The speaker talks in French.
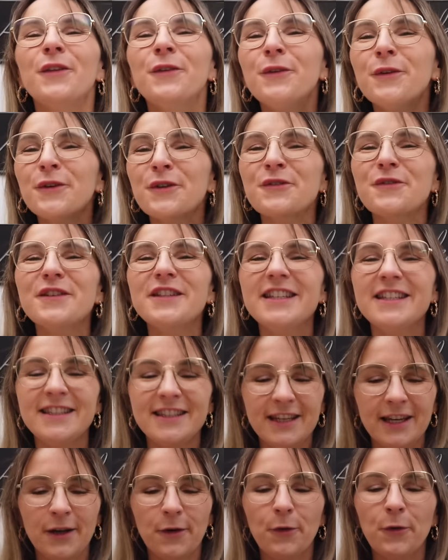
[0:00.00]
Donc je vous
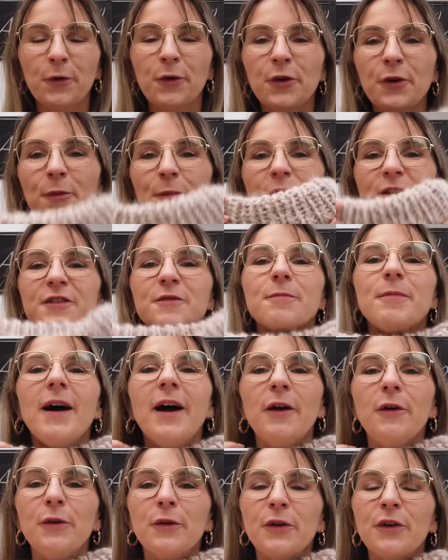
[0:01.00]
disais, on commence
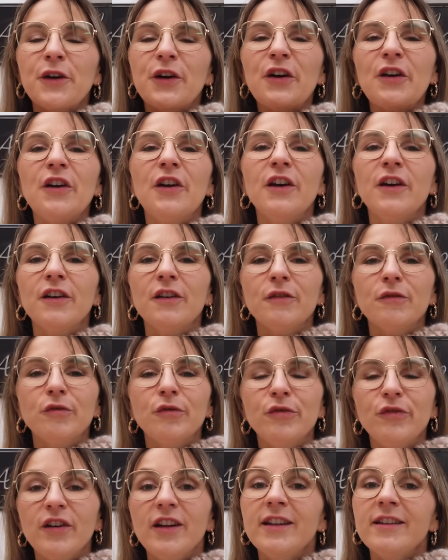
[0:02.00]
par le col,
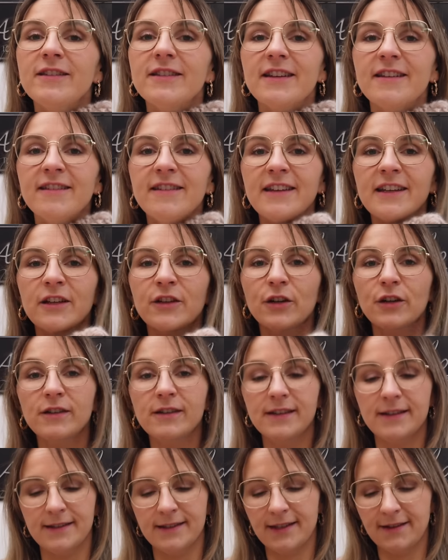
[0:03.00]
vous faites des
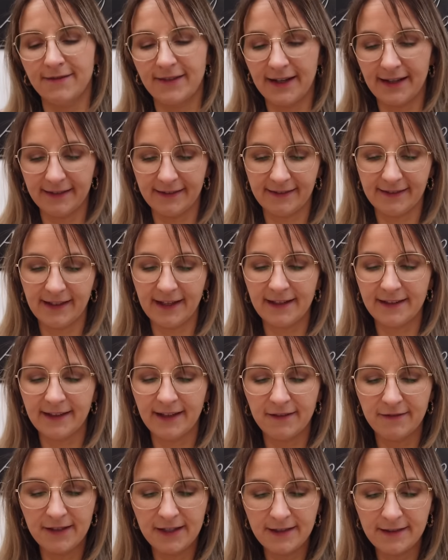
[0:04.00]
côtes, ça va très
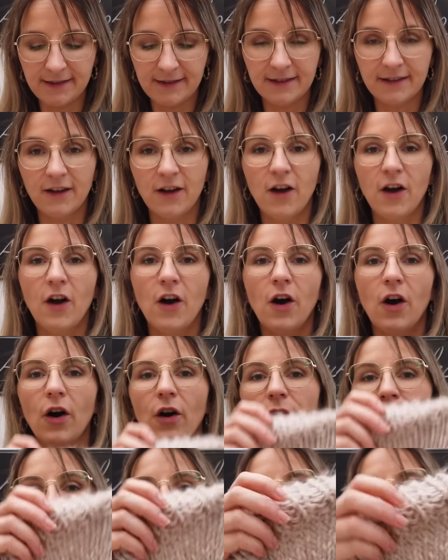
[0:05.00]
très vite.
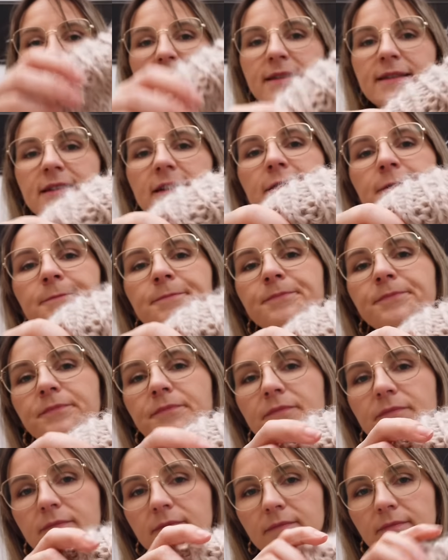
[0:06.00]
Ensuite,
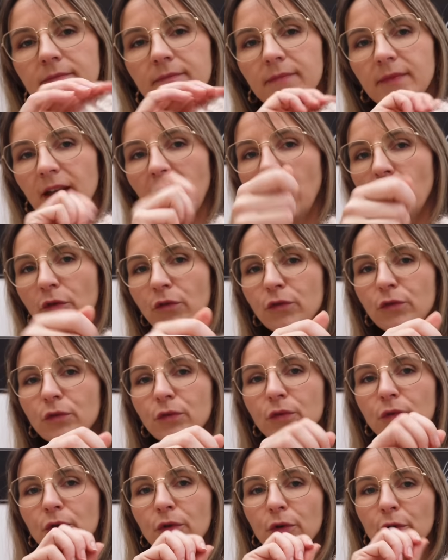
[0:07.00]

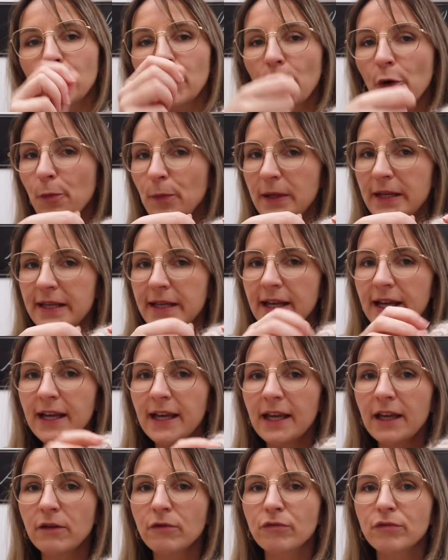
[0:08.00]
vous le
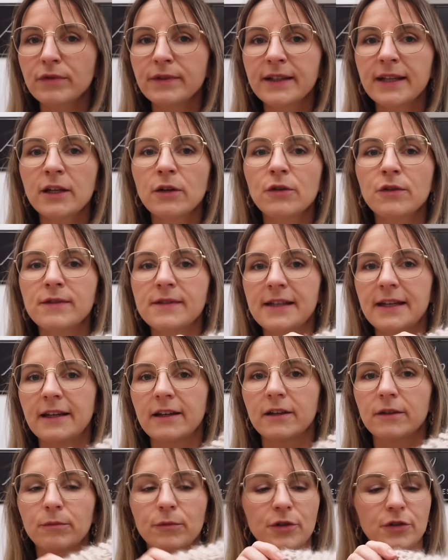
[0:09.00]
repliez et vous le
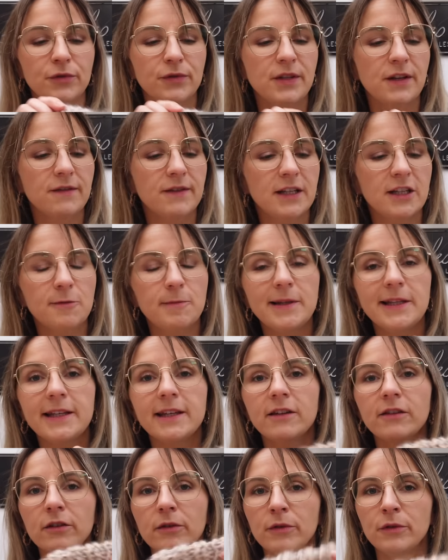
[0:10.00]
tricotez. Moi je vous avais
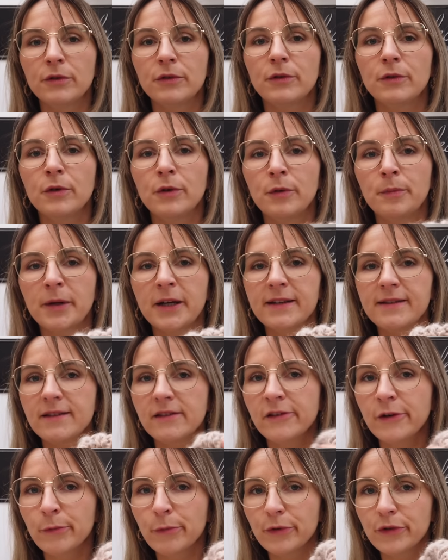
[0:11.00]
expliqué dans le
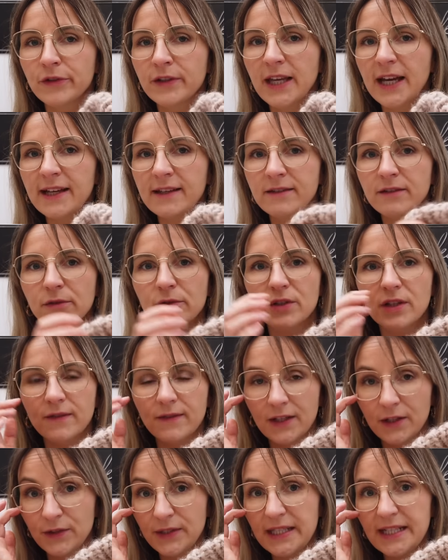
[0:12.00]
précédent podcast que
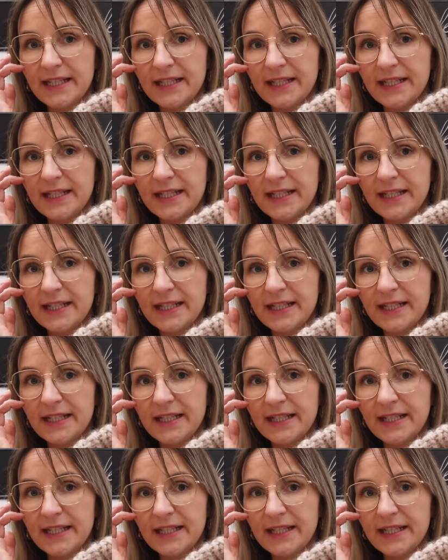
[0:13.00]
j'avais